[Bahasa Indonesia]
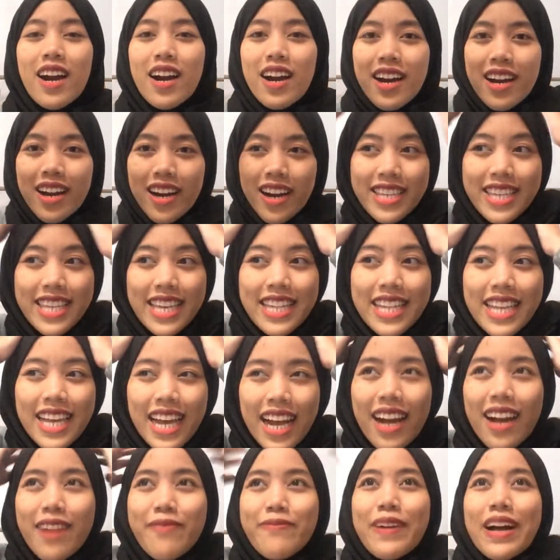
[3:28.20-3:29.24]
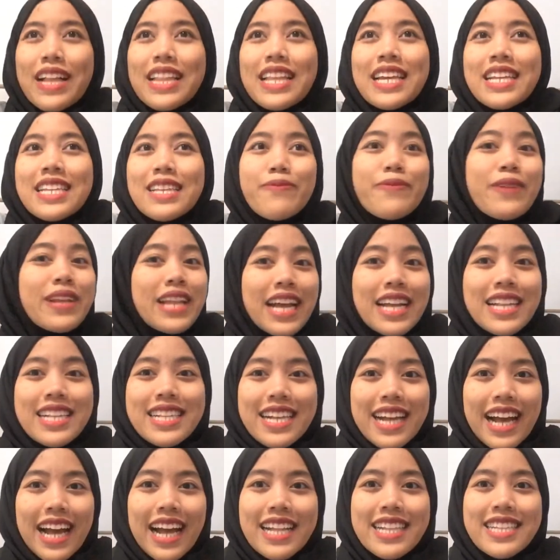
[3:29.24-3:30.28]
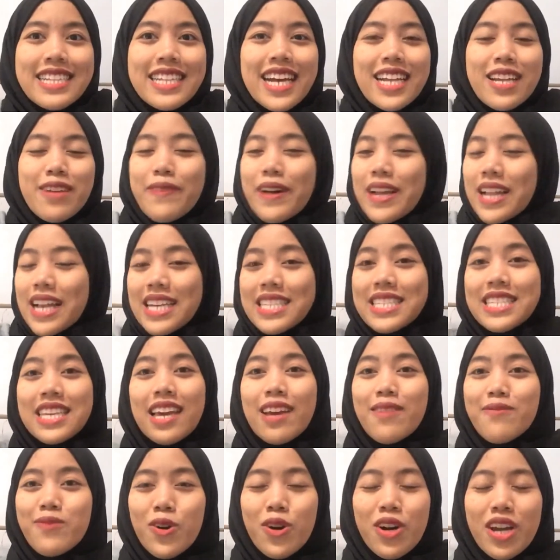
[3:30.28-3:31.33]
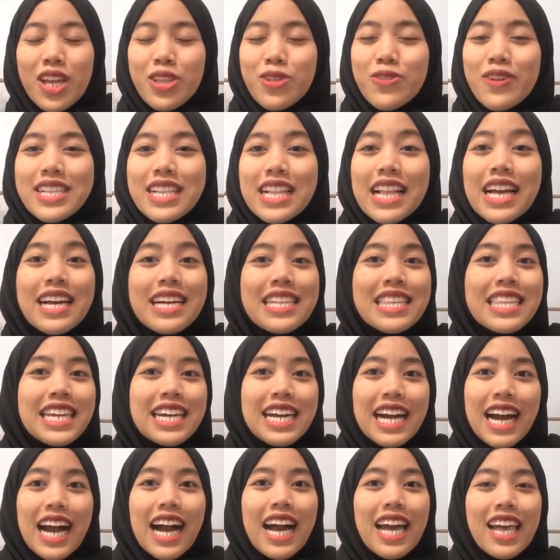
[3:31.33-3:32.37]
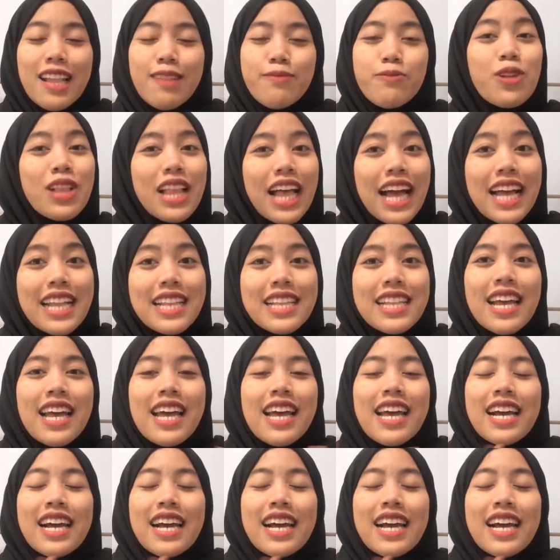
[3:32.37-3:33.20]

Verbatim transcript: Uh, jadi yang paling diberatkan dari para CMO itu adalah ketika akhir bulan.